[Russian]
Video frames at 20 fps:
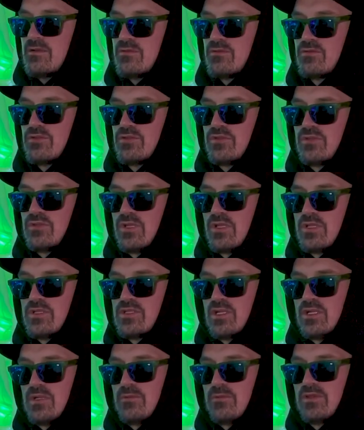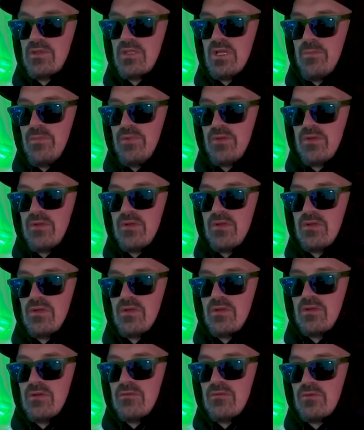Слушай, ну, на начальном этапе
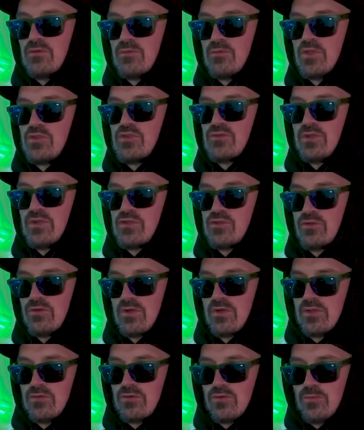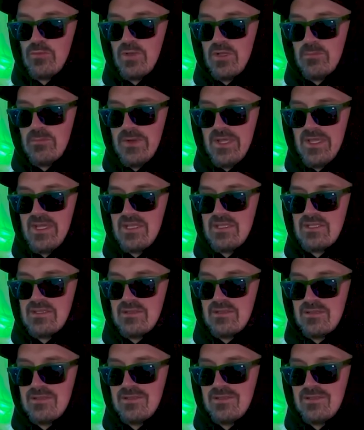э, вот у меня чувачок, который умел паять,